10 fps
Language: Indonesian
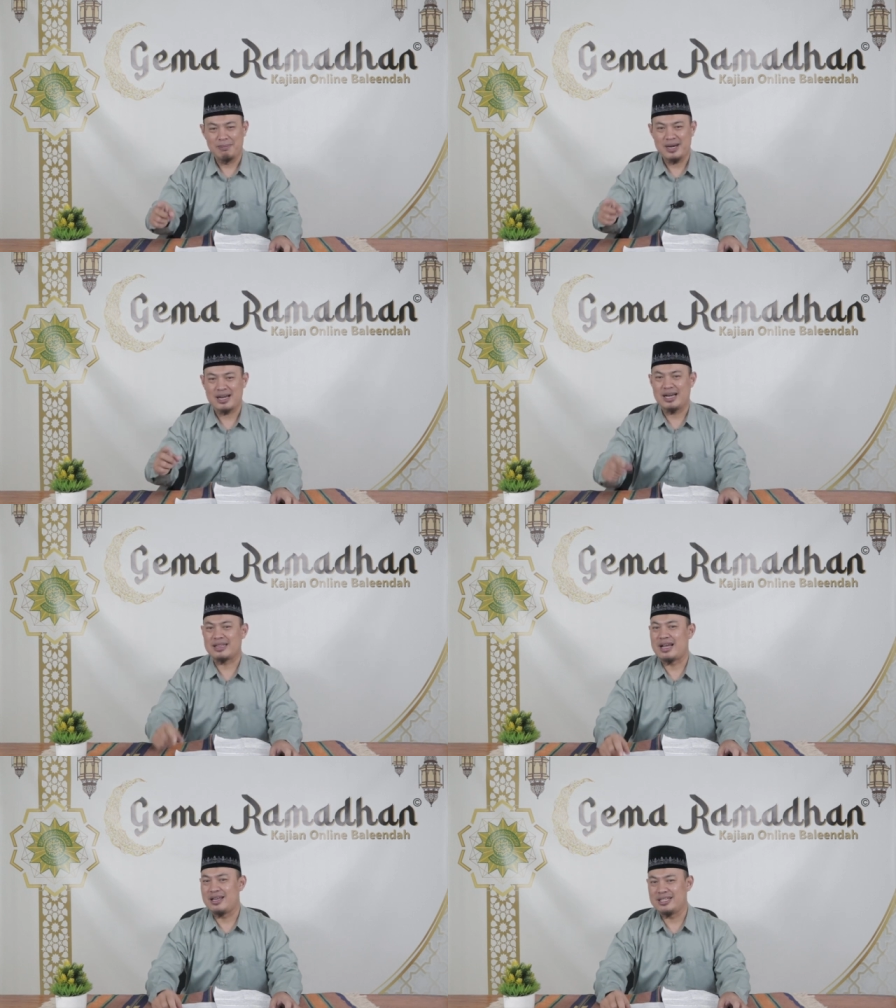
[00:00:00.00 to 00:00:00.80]

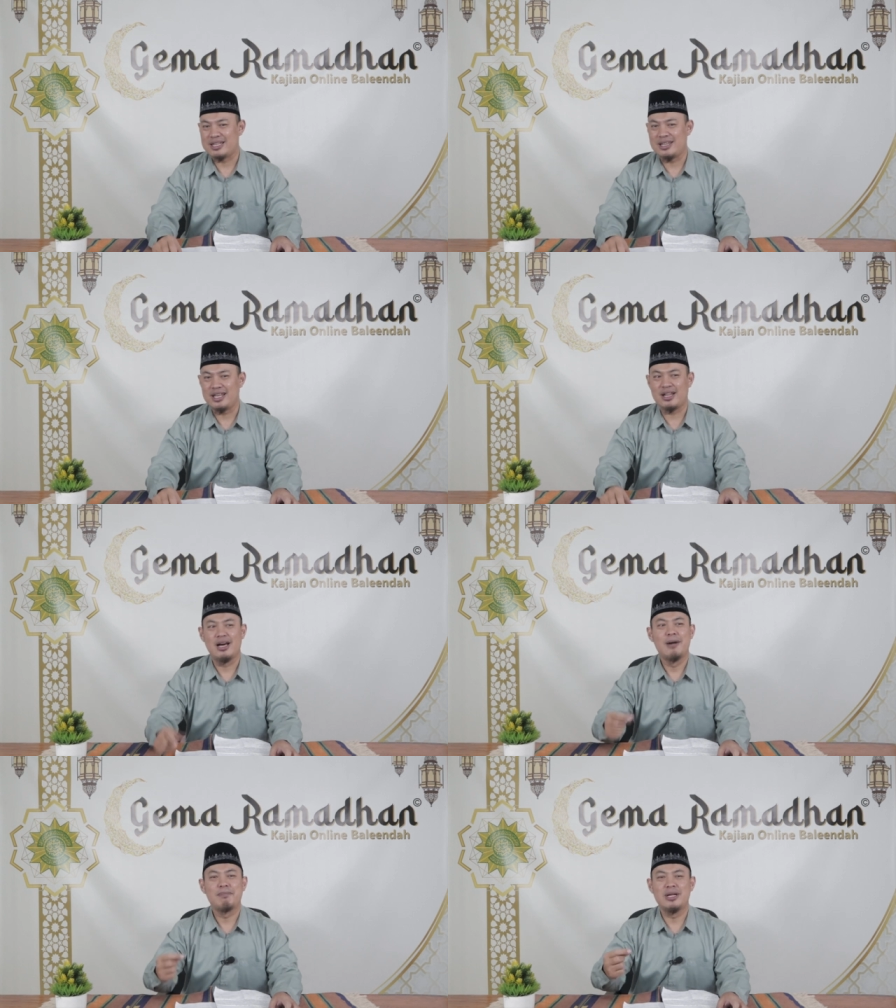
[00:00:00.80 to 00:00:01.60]
Maka tangisannya
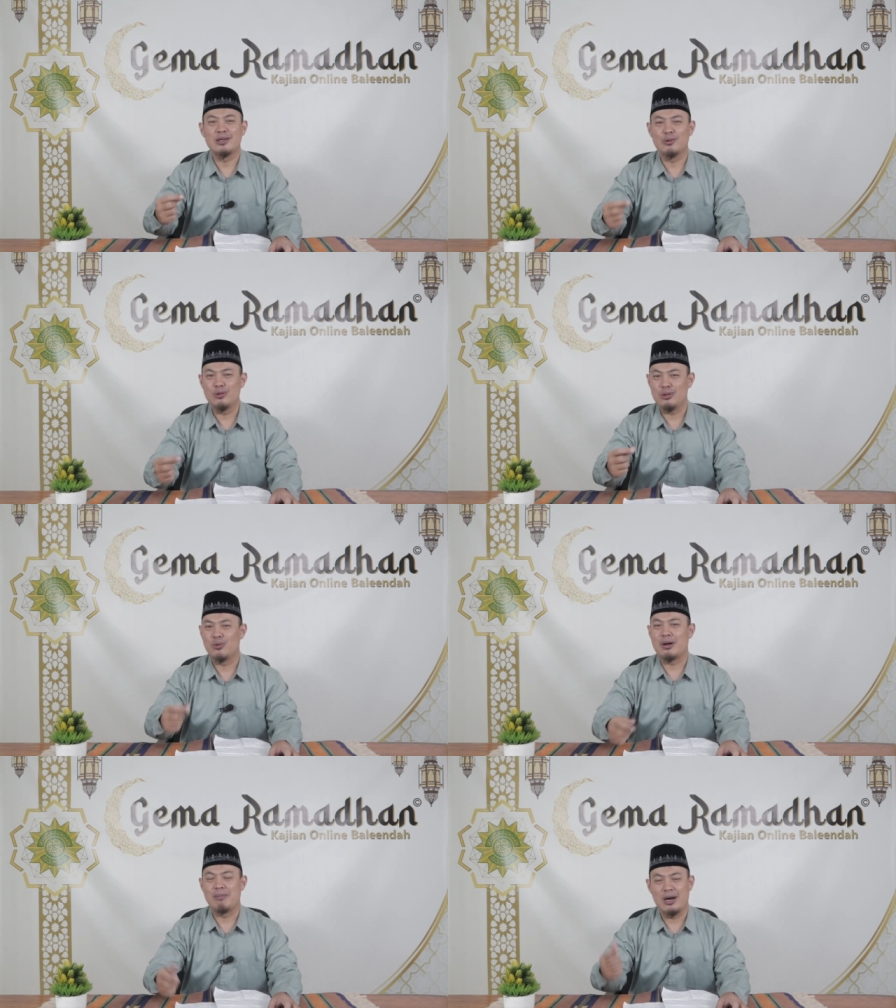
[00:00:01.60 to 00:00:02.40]
adalah
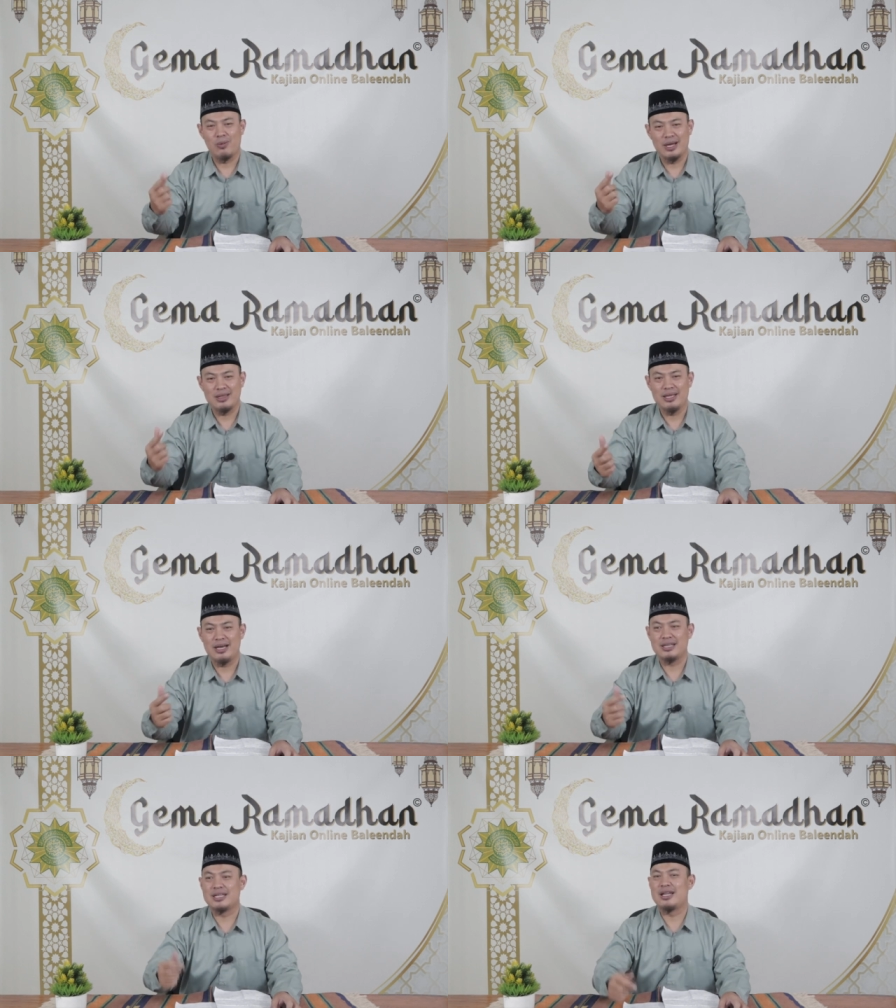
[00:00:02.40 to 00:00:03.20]
petunjuk bahwa
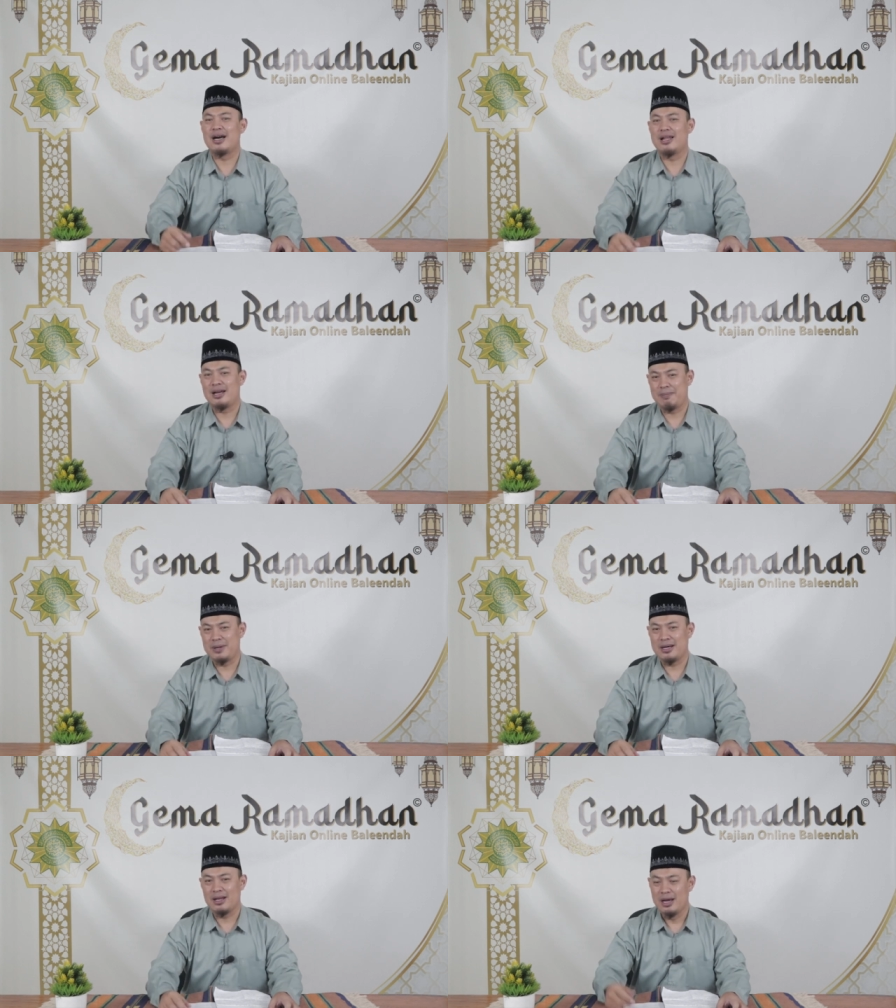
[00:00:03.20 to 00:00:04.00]
dia sedang
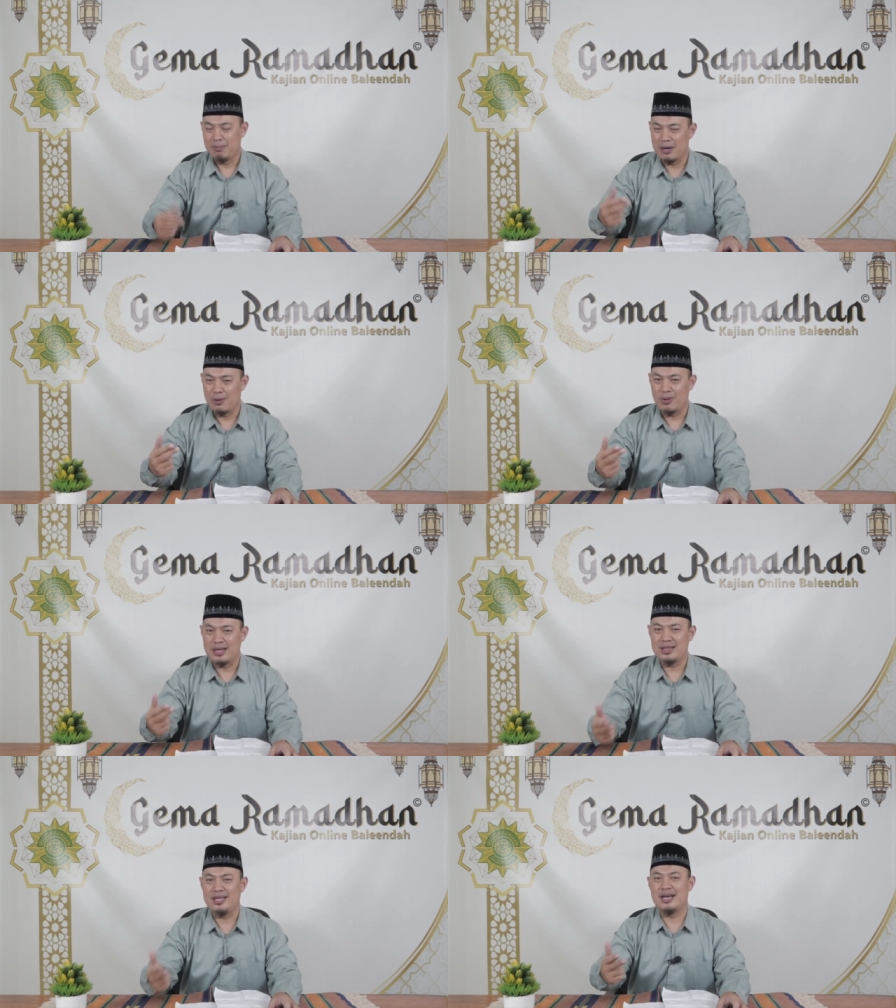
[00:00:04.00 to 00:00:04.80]
lapar,
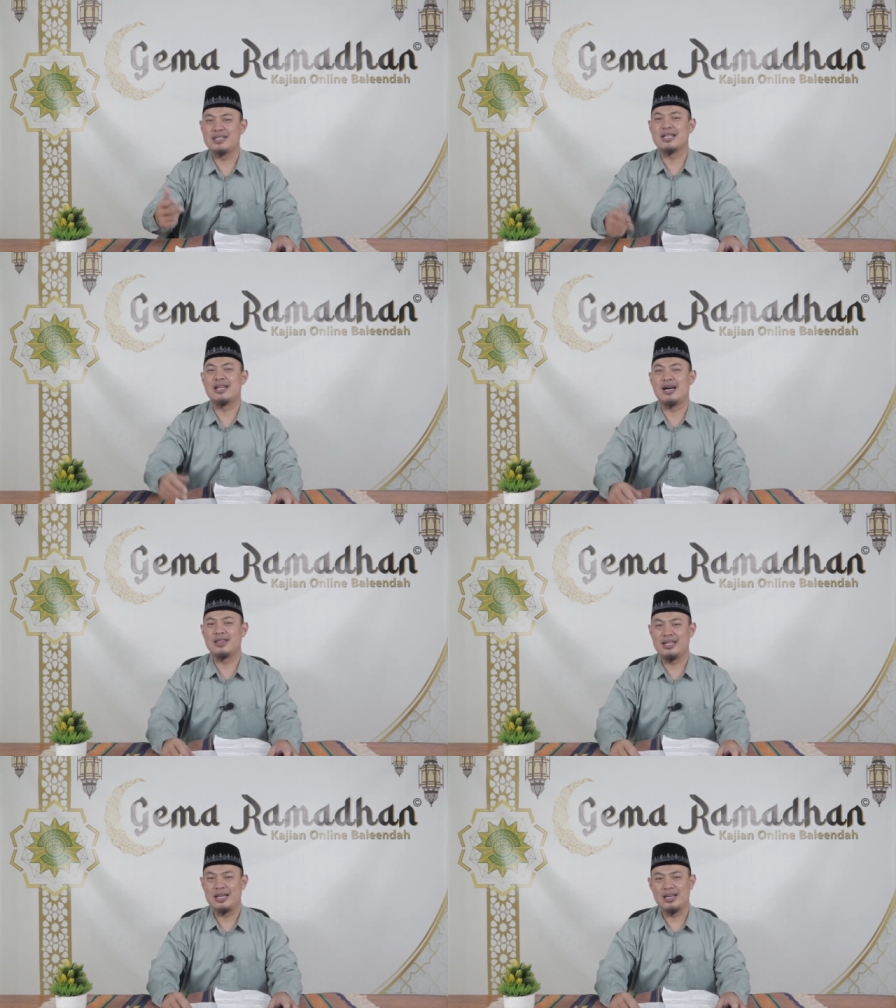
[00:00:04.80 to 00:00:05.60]
bahwa dia
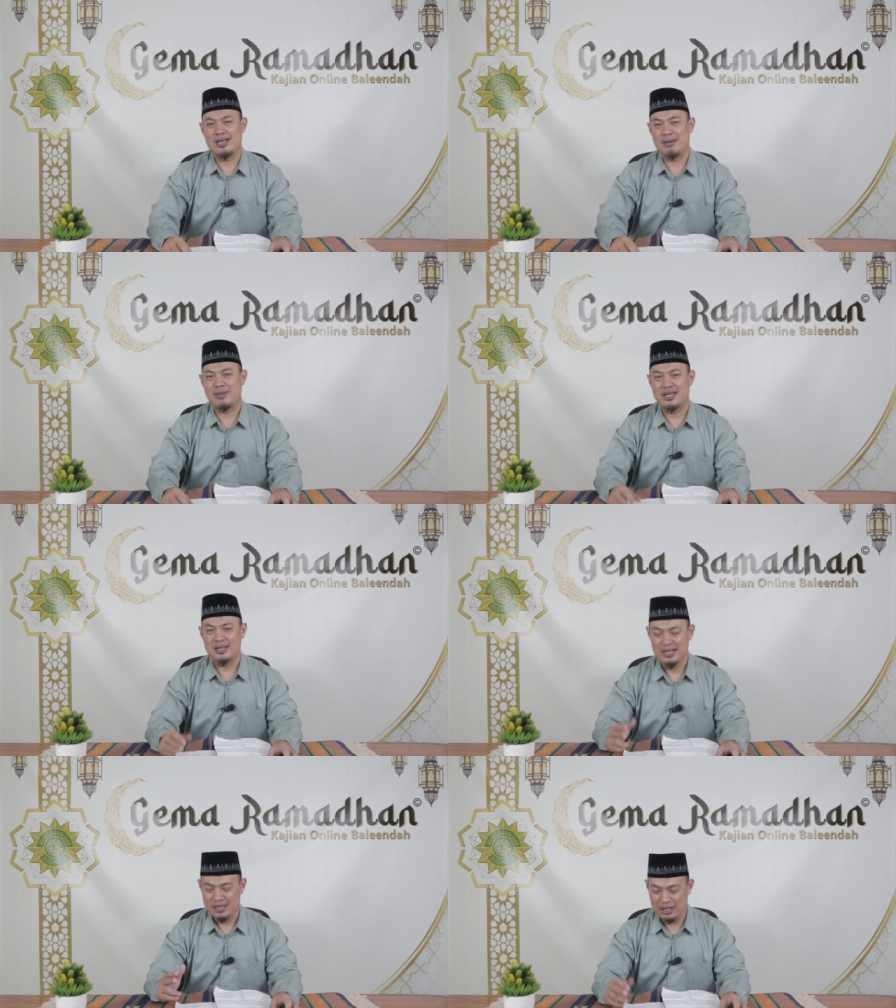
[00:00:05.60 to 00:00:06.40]
sedang tidak nyaman.